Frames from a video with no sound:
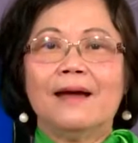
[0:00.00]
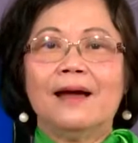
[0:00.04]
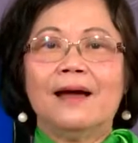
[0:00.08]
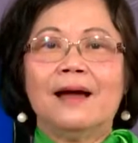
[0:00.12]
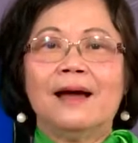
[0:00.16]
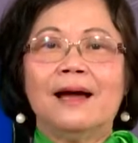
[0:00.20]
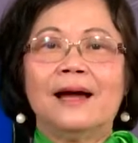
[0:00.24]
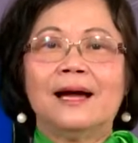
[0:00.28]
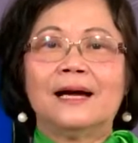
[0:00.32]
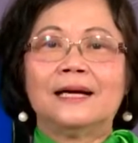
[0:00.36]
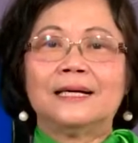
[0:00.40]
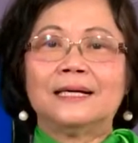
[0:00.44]

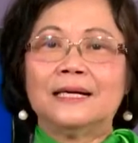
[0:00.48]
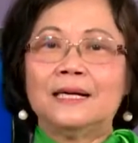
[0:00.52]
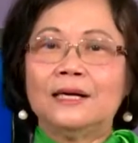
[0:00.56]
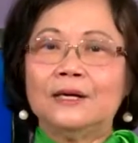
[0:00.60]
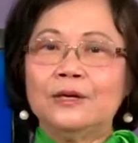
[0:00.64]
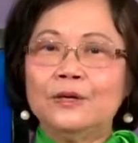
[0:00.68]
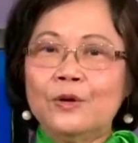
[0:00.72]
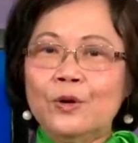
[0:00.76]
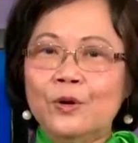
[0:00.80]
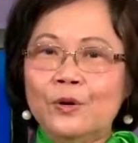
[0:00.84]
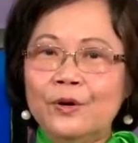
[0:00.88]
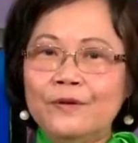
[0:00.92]
À,
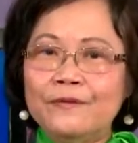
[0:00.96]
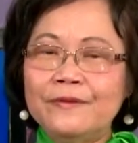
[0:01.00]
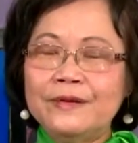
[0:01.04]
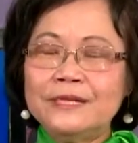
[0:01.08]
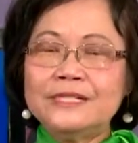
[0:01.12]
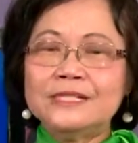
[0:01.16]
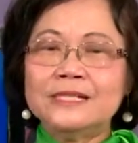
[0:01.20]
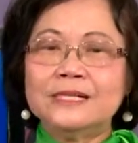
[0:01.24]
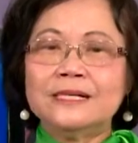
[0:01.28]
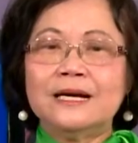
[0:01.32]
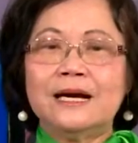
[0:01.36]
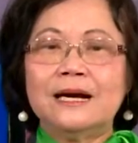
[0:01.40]
đối với
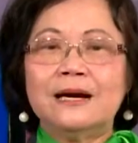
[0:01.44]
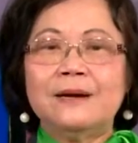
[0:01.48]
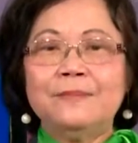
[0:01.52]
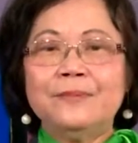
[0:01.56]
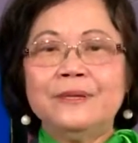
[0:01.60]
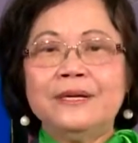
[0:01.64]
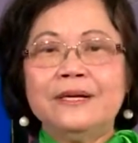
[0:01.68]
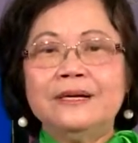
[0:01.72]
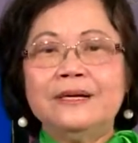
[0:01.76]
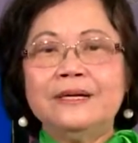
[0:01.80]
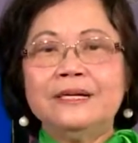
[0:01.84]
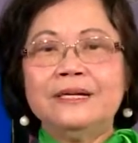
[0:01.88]
trường hợp
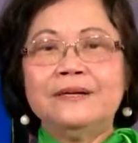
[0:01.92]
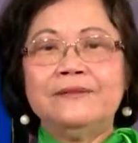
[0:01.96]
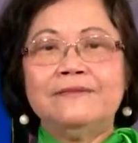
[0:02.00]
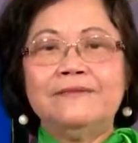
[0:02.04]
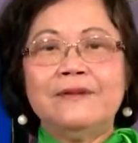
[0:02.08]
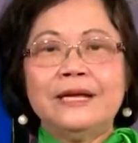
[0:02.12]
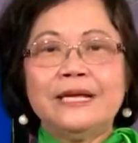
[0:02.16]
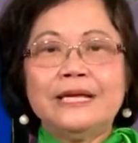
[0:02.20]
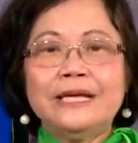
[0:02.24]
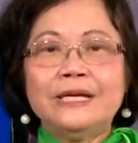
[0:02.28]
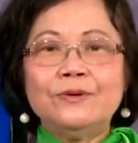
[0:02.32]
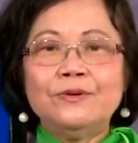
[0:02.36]
những người
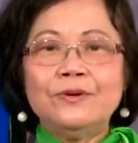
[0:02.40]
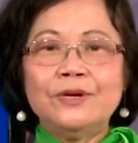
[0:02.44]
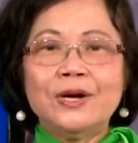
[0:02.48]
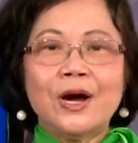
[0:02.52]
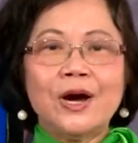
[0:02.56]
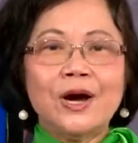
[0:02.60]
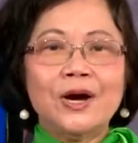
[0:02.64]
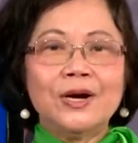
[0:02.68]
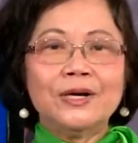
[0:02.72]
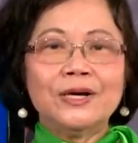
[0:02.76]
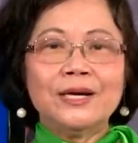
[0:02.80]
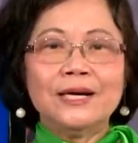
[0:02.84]
về hưu
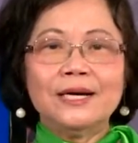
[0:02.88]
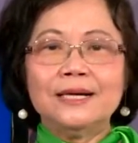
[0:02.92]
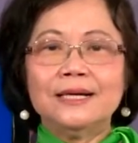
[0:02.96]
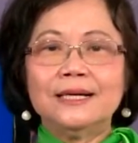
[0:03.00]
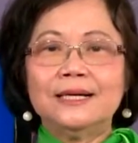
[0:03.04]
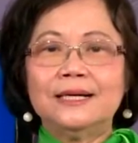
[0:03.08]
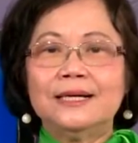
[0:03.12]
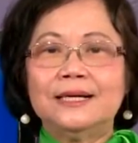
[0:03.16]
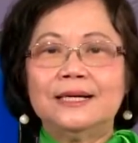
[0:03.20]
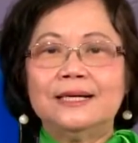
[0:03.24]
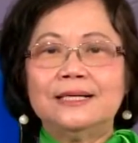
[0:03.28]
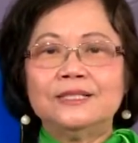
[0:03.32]
non đó
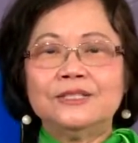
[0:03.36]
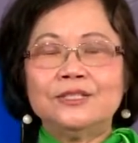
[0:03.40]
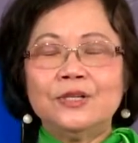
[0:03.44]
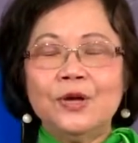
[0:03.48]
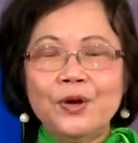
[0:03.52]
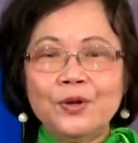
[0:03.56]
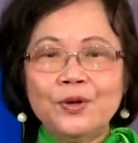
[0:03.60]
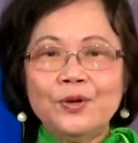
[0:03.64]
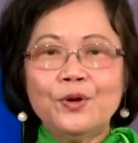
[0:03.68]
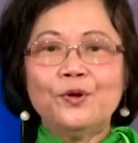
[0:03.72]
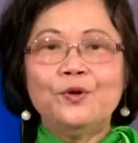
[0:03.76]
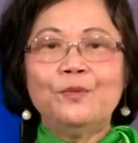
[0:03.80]

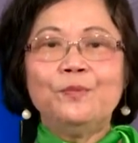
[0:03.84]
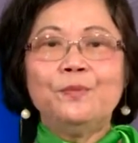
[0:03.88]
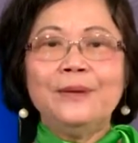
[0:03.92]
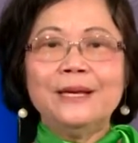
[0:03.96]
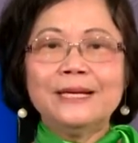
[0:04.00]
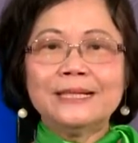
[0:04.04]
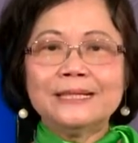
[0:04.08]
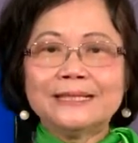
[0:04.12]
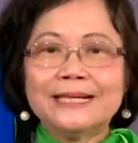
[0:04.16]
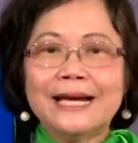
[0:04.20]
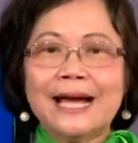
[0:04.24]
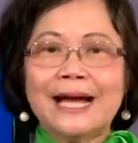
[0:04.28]
cho dù
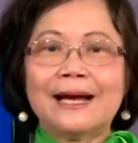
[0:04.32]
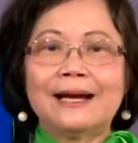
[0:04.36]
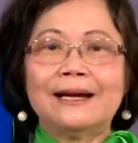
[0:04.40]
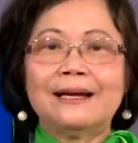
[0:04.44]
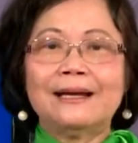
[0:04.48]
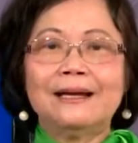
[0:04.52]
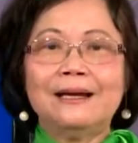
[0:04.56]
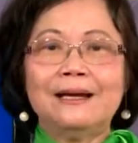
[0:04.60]
biết rằng